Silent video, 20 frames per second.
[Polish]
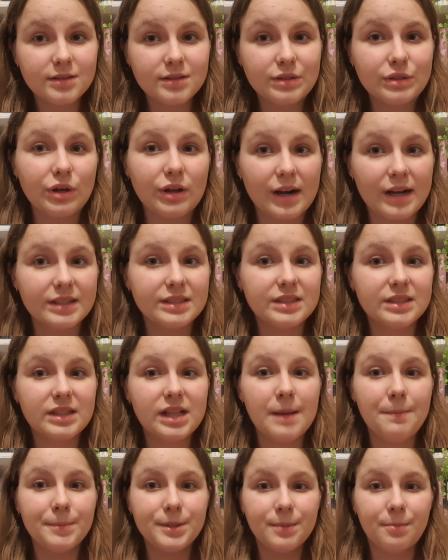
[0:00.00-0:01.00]
coraz
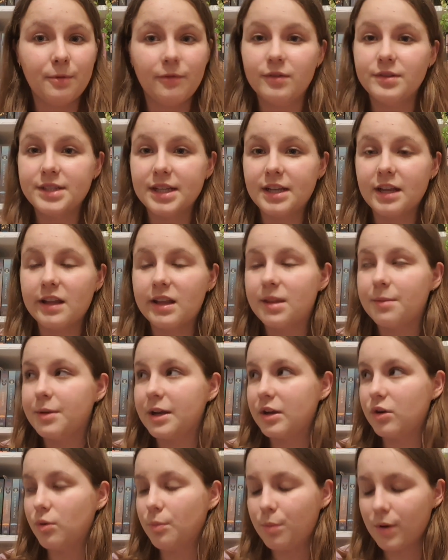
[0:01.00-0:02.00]
lepsze powodzenie na tym
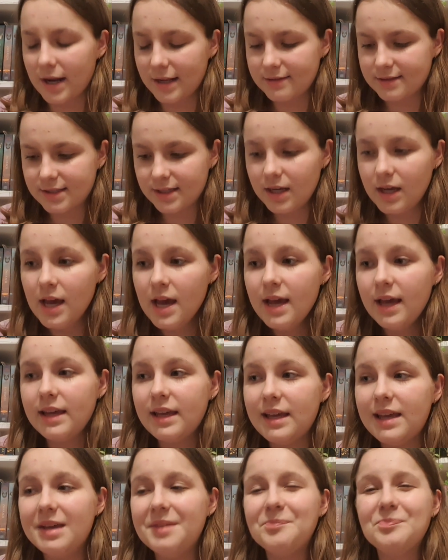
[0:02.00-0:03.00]
rynku pracy
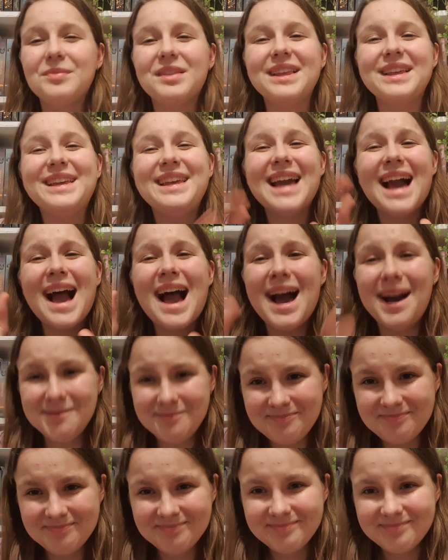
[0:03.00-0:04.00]
i ja,